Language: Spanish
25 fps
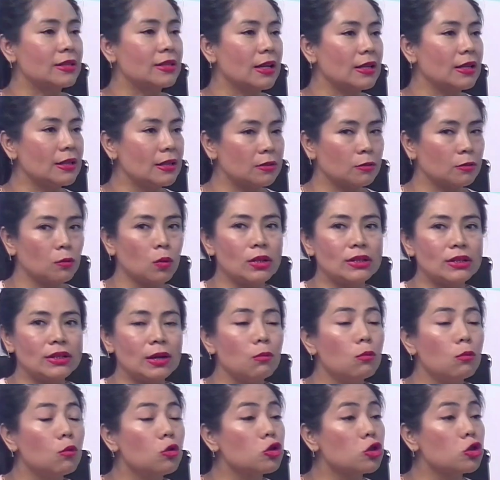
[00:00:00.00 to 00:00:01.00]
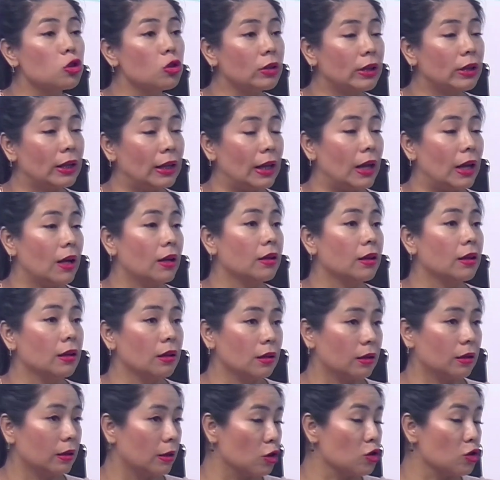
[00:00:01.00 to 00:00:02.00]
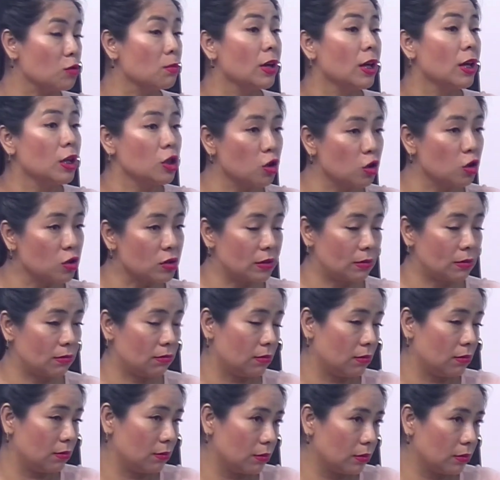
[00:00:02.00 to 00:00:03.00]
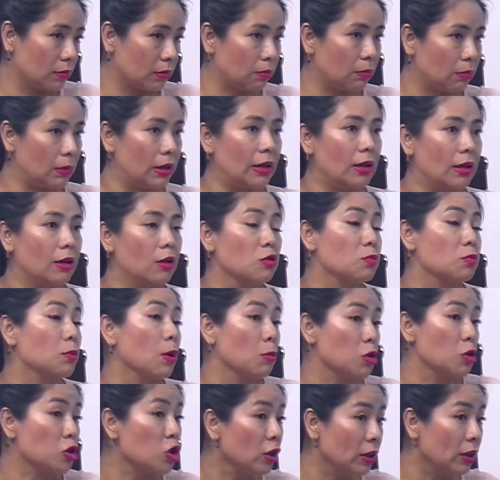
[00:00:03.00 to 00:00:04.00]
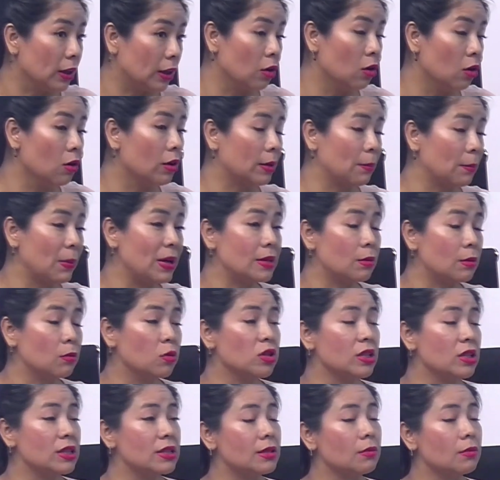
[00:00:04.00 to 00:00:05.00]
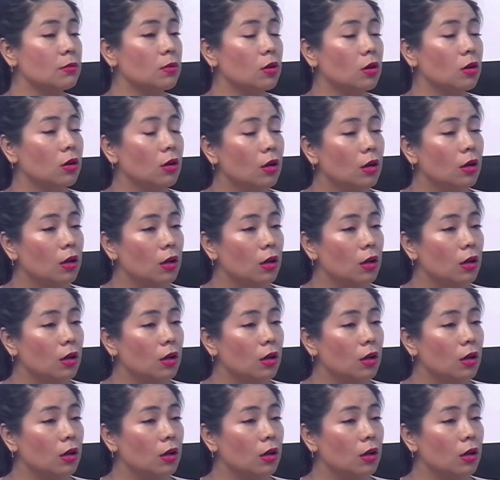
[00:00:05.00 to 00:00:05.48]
quizás les cuesta mucho que, la, que, que los medios eh, los promocionen, ¿no? sí, sí, que los medios